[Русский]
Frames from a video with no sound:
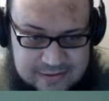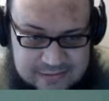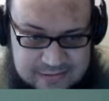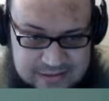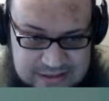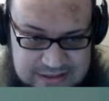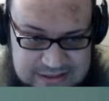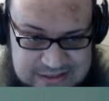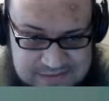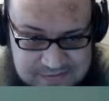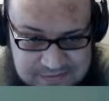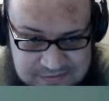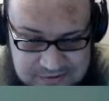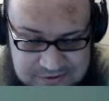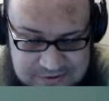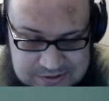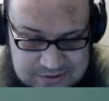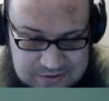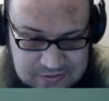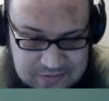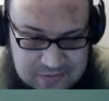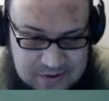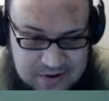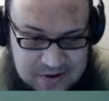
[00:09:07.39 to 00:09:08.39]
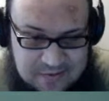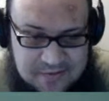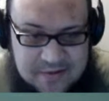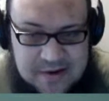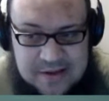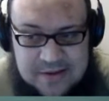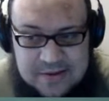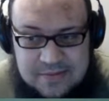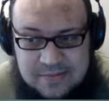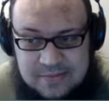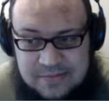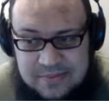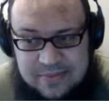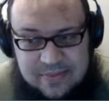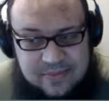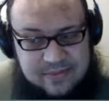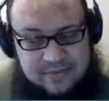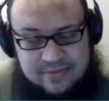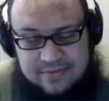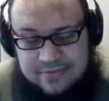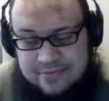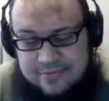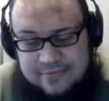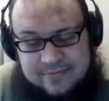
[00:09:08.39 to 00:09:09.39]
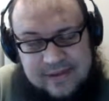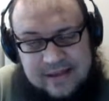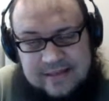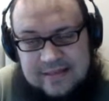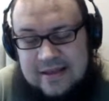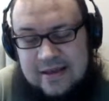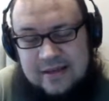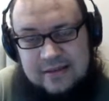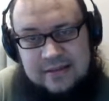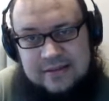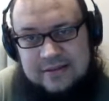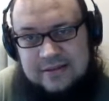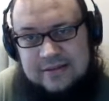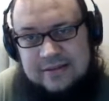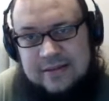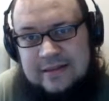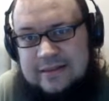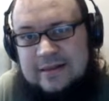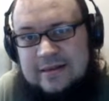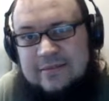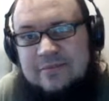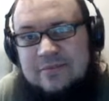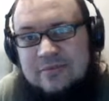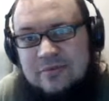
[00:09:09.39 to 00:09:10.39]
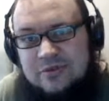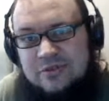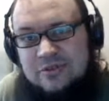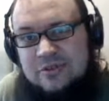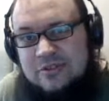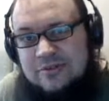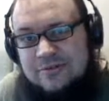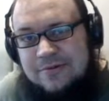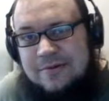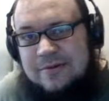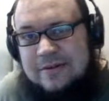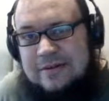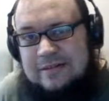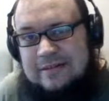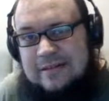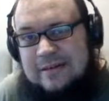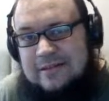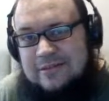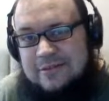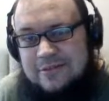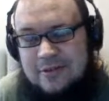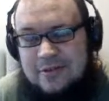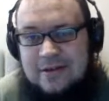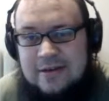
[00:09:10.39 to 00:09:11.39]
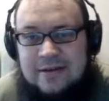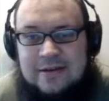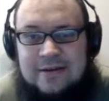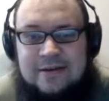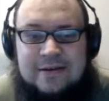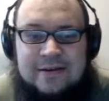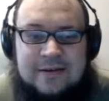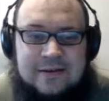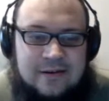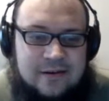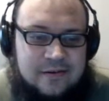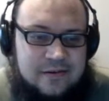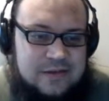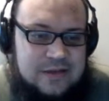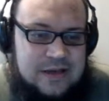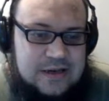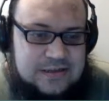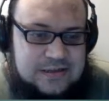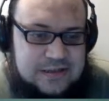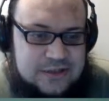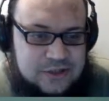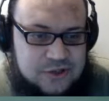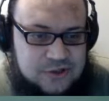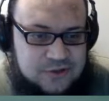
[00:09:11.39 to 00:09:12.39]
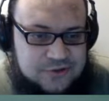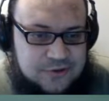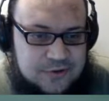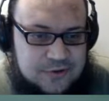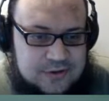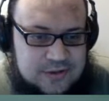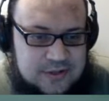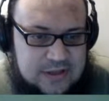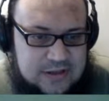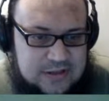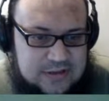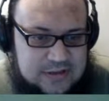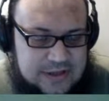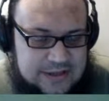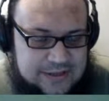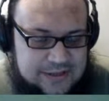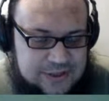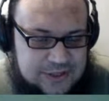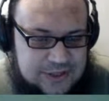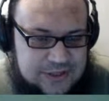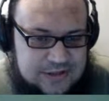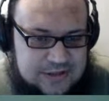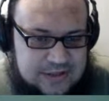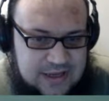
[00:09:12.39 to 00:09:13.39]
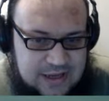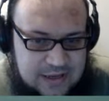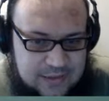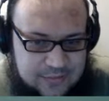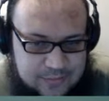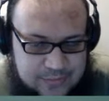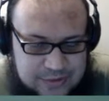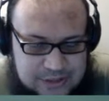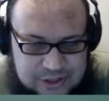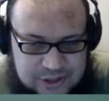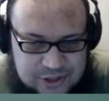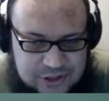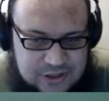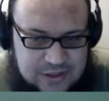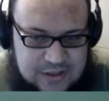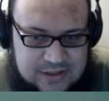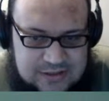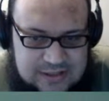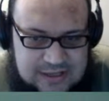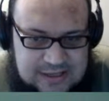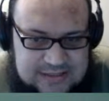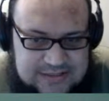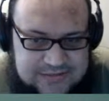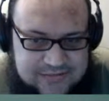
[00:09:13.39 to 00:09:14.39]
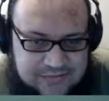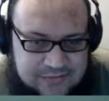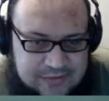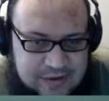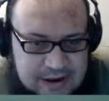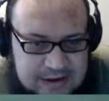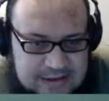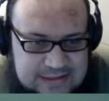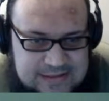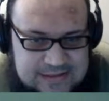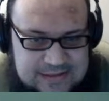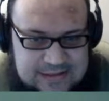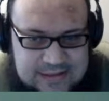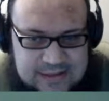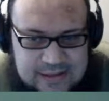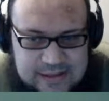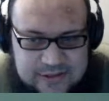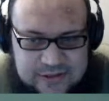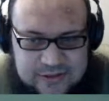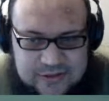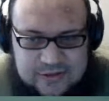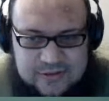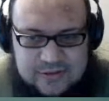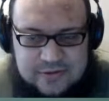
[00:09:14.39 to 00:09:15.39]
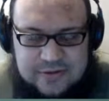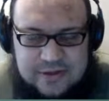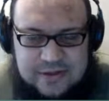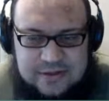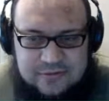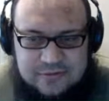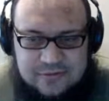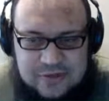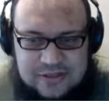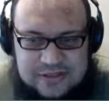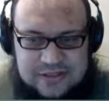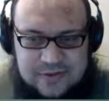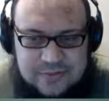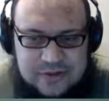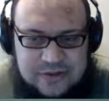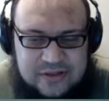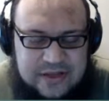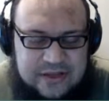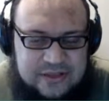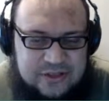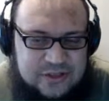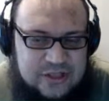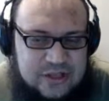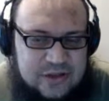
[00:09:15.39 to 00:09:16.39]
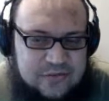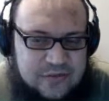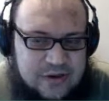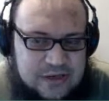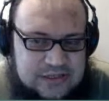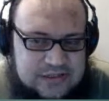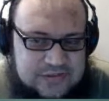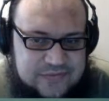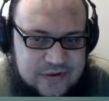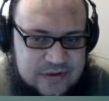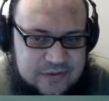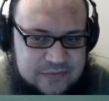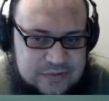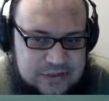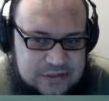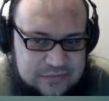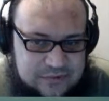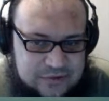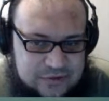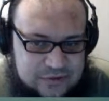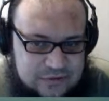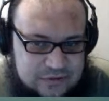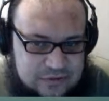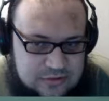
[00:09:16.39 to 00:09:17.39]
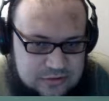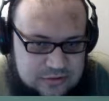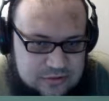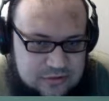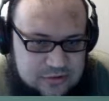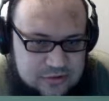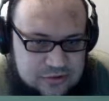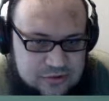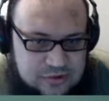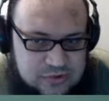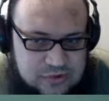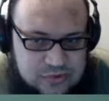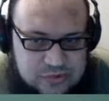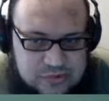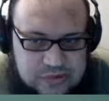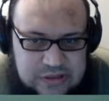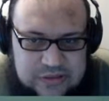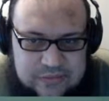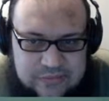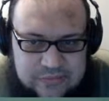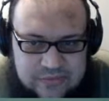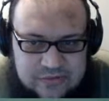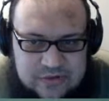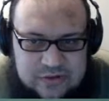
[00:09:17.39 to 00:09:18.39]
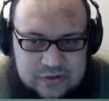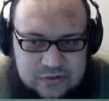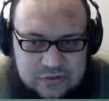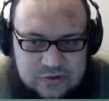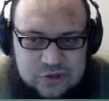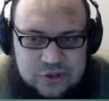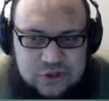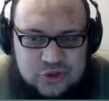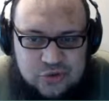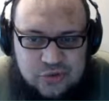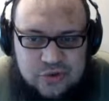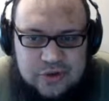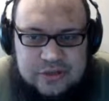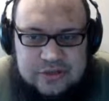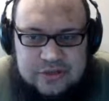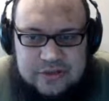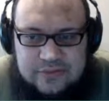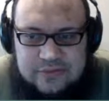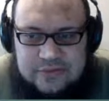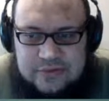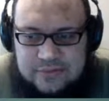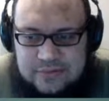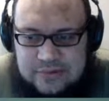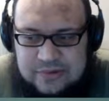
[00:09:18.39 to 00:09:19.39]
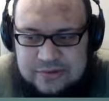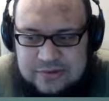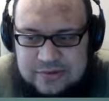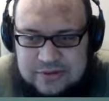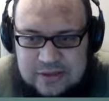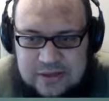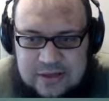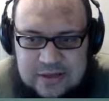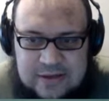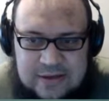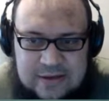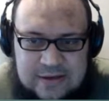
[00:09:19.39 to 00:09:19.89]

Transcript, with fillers: 90 управлений. Она, она может дергать даже э, некоторые желтые тачки на обычных, на асфальте даже. Да? Ну, если не дождливый асфальт, потому что, ну, ну, ну, ну это, вот, то что это вот просто.